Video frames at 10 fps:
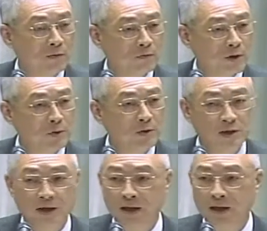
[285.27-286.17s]
费
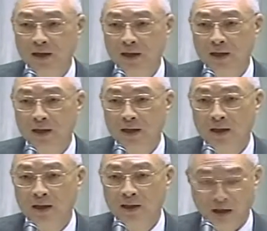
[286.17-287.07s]
率的
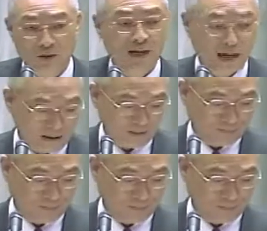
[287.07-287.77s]
调整案。